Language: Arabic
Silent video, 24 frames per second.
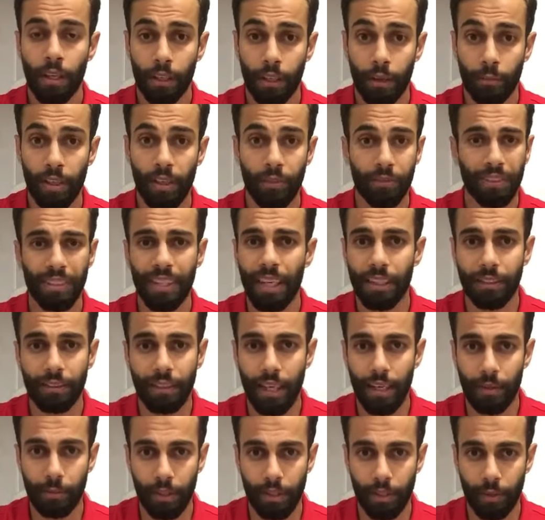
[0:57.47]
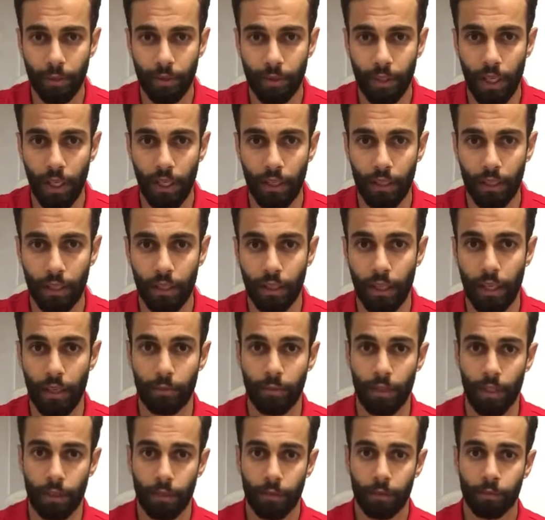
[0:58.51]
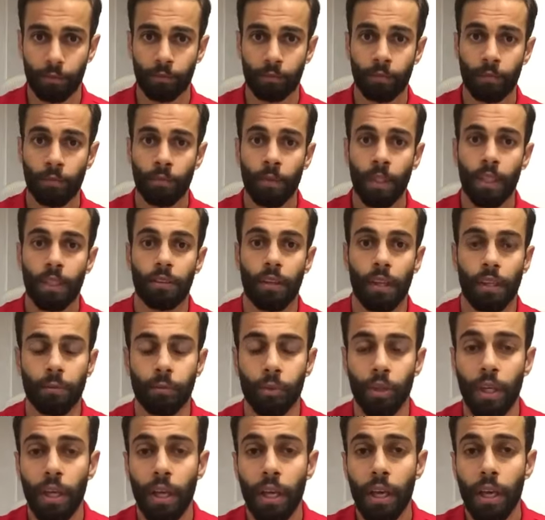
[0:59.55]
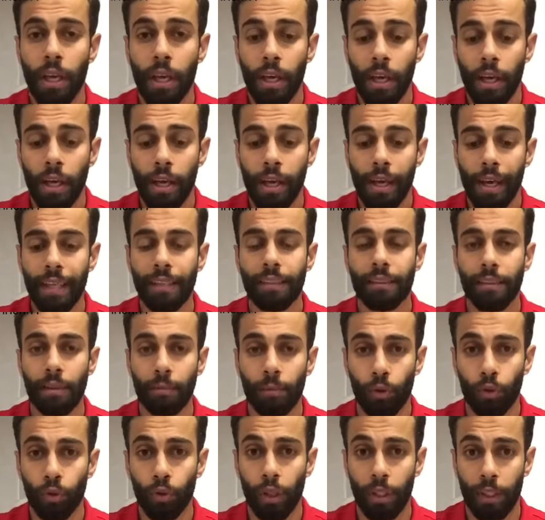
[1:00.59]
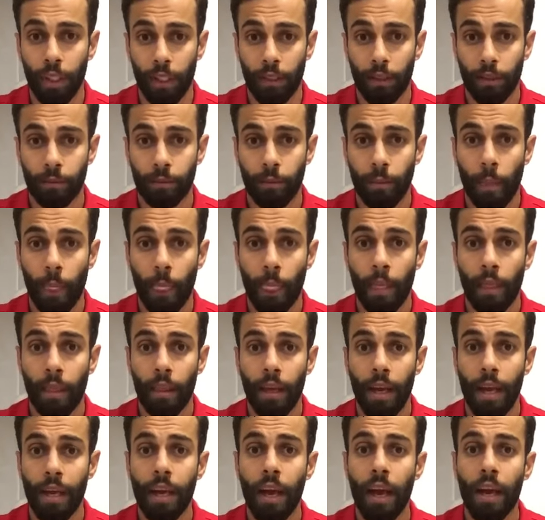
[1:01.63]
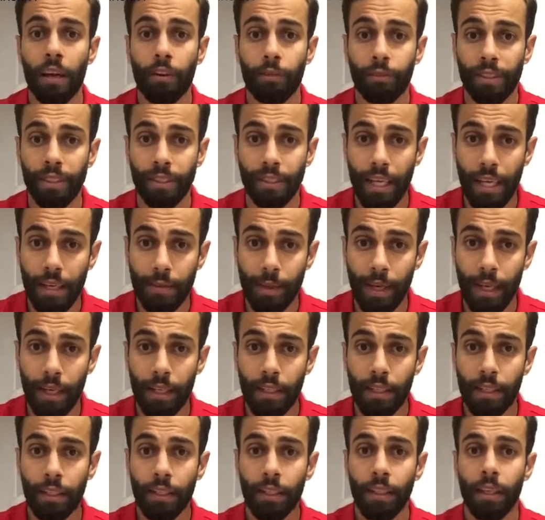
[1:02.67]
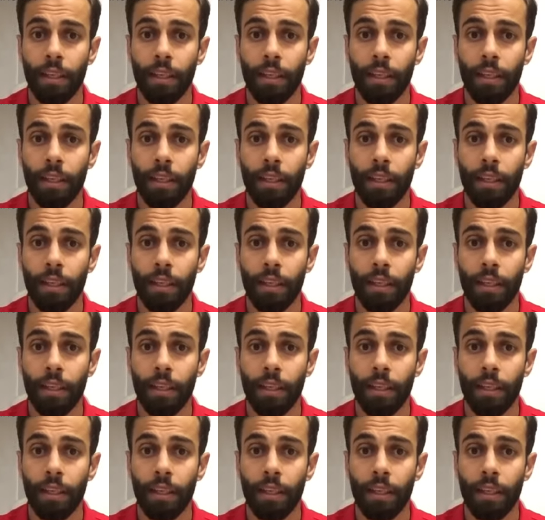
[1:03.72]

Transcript: جميل في ثلاث دقائق بس بيطلع لك الكلام ده طيب قست الموضوع ده انا اعرف ازاي بقى